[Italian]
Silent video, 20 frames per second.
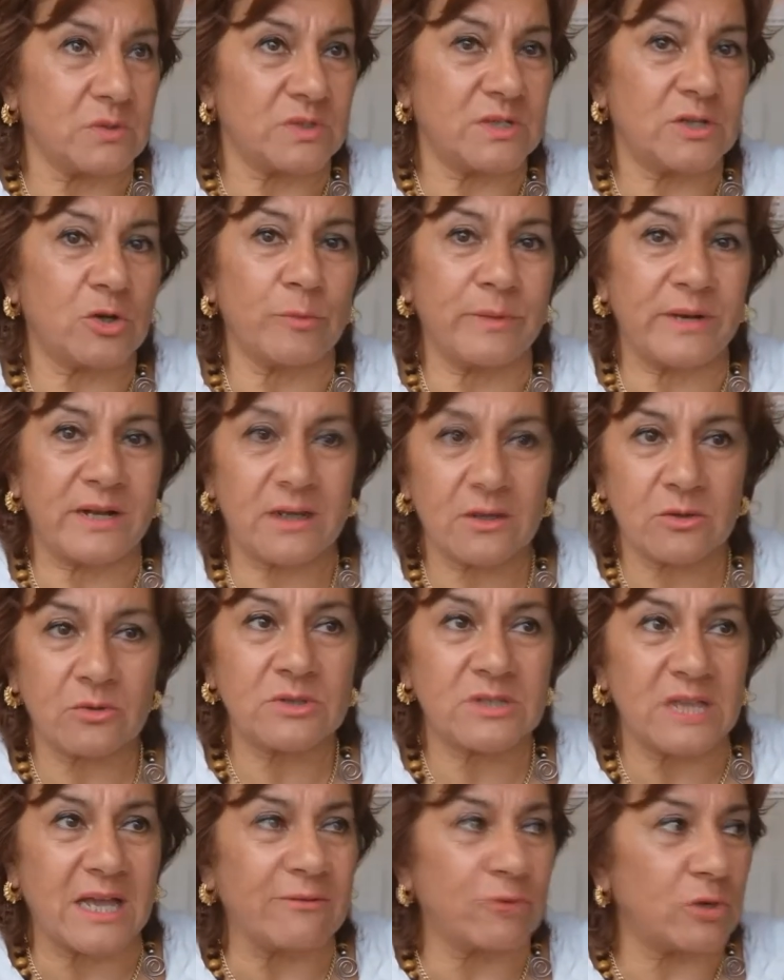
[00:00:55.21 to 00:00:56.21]
così come
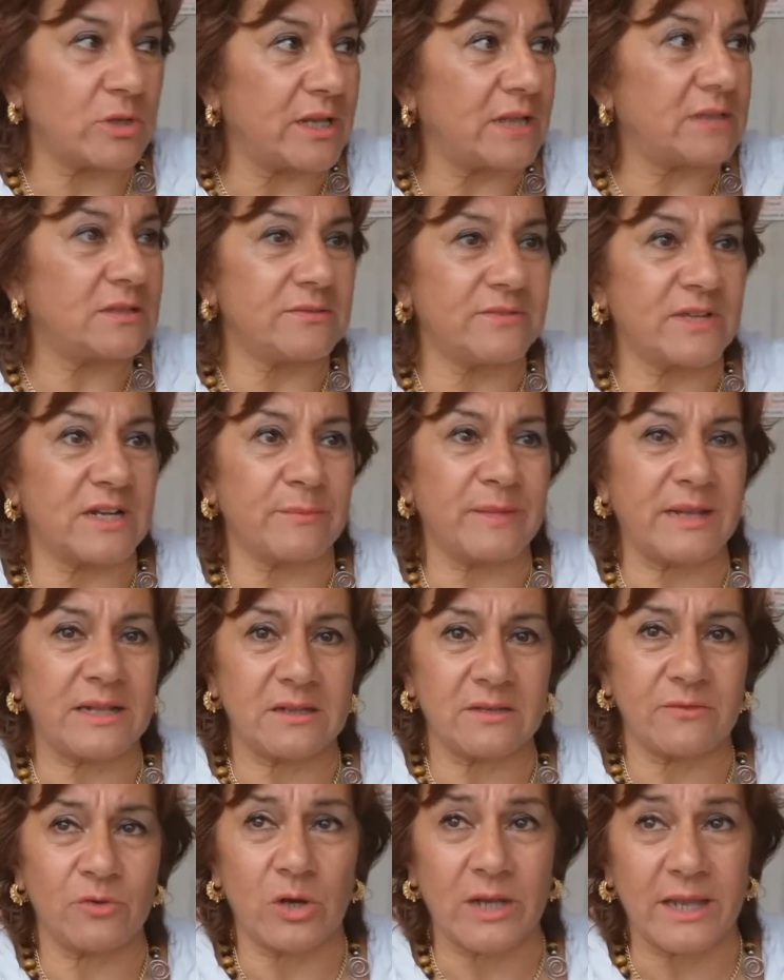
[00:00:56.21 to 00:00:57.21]
raccontavano, di atti
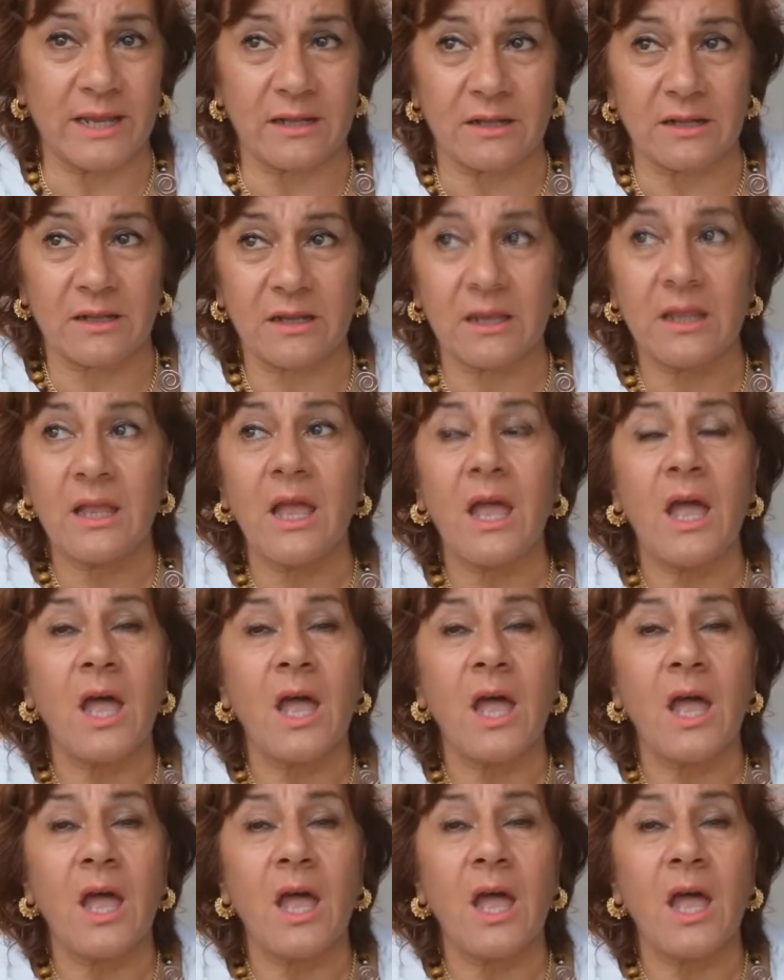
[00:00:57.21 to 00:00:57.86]
veramente violenti.